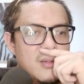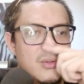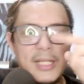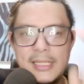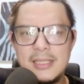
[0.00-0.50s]

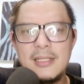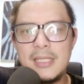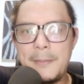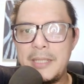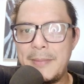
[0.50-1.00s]
oh nice
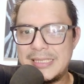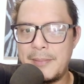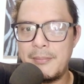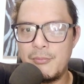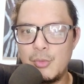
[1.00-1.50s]
tapi ini
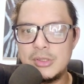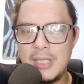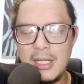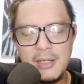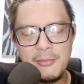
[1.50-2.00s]
mixing mus
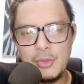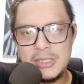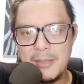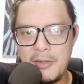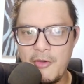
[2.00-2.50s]
uh,
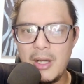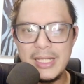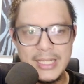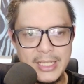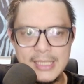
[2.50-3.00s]
musik sama vokalnya
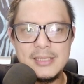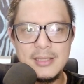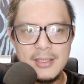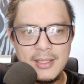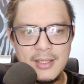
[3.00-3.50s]
keren guys
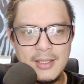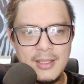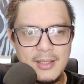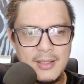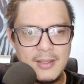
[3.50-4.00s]

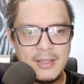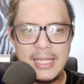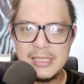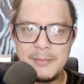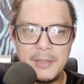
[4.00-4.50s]

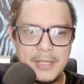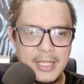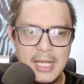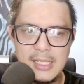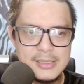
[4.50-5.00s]
SM nggak pernah
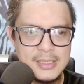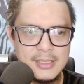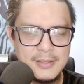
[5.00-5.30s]
gagal sih